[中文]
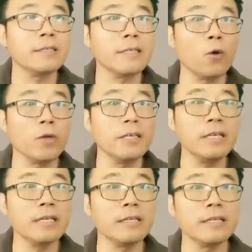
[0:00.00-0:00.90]
在抖音
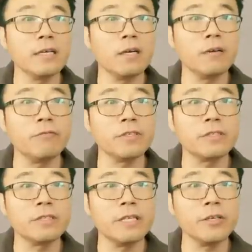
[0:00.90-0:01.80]
上的这个粉
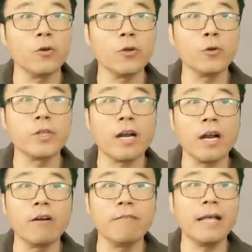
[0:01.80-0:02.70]
丝呢，有六点
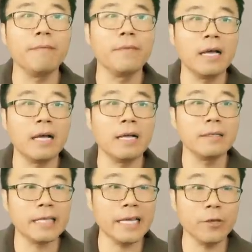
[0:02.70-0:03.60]
二万。啊，
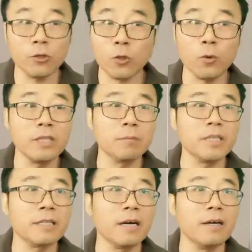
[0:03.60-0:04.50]
他也有抖音的
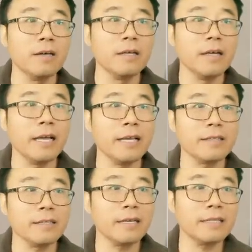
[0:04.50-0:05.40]
频道，哎，
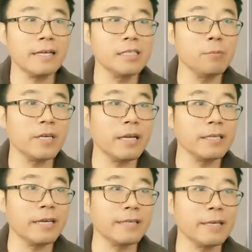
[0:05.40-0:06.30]
你看他基本上
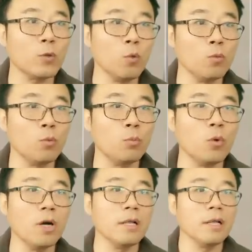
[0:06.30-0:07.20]
也在同步
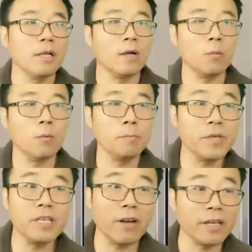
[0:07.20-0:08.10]
播。我们
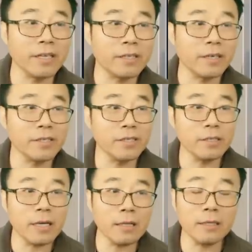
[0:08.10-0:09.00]
比较了一下，西
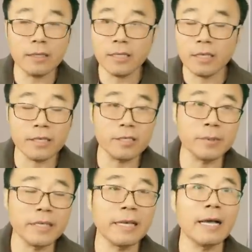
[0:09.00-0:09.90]
康的这个视
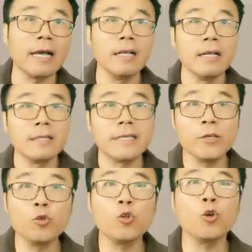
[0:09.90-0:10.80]
频啊，在
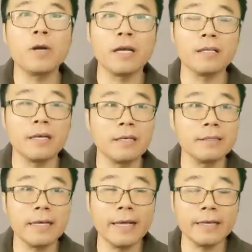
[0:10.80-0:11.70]
YouTube 上的和
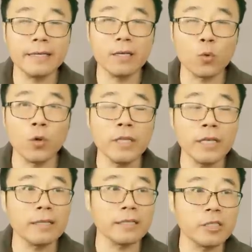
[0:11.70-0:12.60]
在这个国
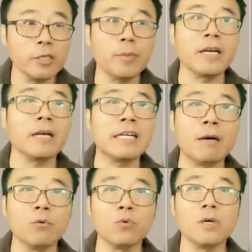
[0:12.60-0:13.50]
内的基本上差
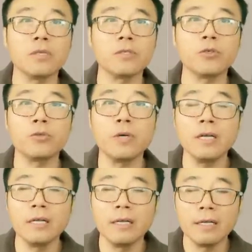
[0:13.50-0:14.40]
不多。就是说，
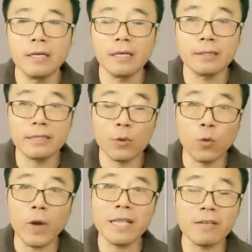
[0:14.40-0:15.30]
呃，在
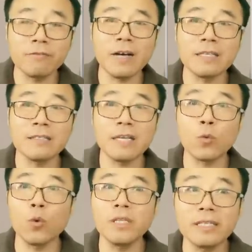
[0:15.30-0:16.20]
国外能发的，在
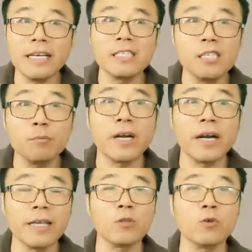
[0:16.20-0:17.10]
国内他基本
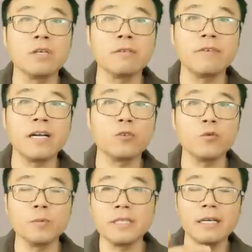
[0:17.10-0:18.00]
上也都能发，说
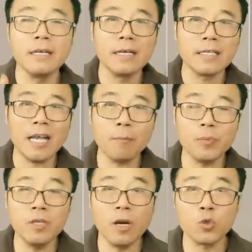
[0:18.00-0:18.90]
明呢，他
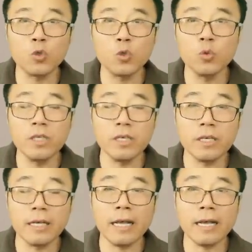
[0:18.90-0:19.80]
比较注意，
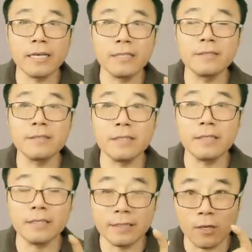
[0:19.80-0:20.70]
哎，给自
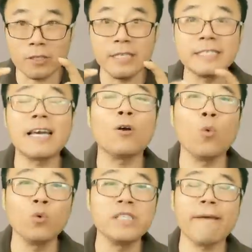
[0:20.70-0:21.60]
己脑子里加了
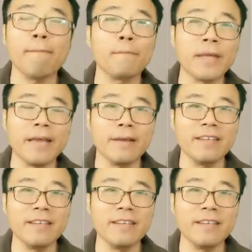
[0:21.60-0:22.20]
红线，哎，